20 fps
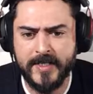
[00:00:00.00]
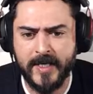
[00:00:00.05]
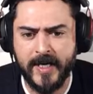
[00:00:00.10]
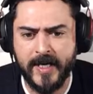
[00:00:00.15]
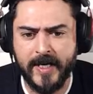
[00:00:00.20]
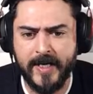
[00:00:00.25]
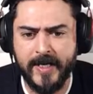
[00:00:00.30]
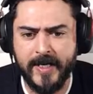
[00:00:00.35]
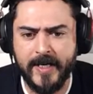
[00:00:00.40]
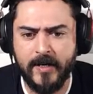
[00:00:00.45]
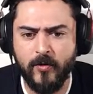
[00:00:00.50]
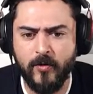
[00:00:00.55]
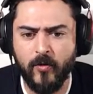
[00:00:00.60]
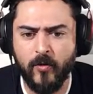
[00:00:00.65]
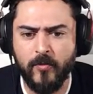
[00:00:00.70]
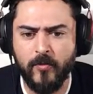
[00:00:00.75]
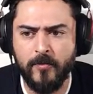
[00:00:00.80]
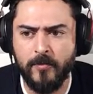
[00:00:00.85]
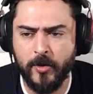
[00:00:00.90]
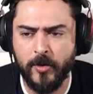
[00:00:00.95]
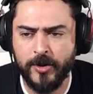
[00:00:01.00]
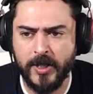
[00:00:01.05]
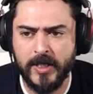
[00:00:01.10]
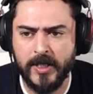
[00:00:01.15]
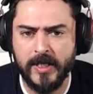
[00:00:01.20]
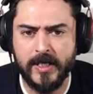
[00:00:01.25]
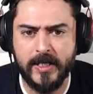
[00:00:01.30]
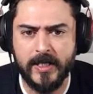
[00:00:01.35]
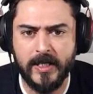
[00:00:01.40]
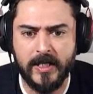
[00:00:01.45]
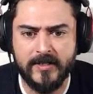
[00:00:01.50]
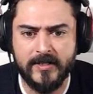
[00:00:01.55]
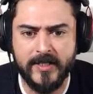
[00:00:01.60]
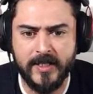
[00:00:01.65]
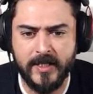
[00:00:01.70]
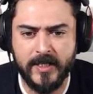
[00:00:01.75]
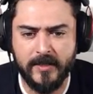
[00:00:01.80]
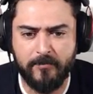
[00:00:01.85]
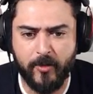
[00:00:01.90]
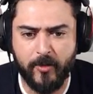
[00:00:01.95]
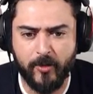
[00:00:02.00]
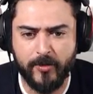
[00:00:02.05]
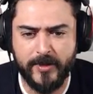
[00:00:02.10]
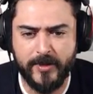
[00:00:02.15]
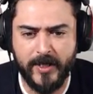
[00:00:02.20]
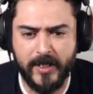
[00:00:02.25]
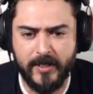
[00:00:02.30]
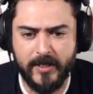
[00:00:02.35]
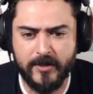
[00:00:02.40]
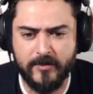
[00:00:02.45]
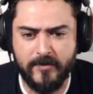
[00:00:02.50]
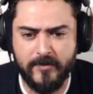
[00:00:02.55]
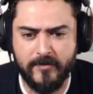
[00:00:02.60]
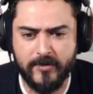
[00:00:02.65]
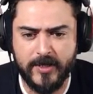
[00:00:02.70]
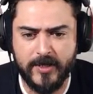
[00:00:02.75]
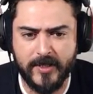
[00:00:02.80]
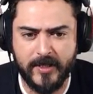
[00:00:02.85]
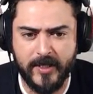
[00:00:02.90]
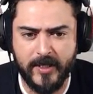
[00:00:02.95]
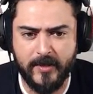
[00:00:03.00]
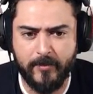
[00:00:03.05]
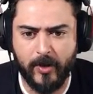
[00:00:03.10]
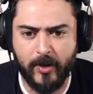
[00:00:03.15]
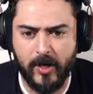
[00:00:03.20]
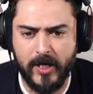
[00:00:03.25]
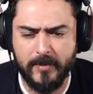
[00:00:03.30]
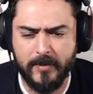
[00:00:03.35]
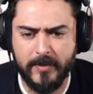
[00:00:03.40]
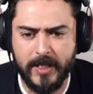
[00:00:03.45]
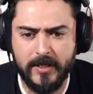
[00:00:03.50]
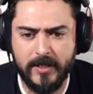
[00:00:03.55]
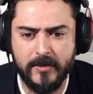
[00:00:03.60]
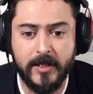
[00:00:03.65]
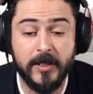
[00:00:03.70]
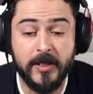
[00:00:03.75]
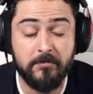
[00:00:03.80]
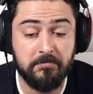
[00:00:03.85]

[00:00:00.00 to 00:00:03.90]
se genera un botiquín Así que por botiquines no vamos a tener problema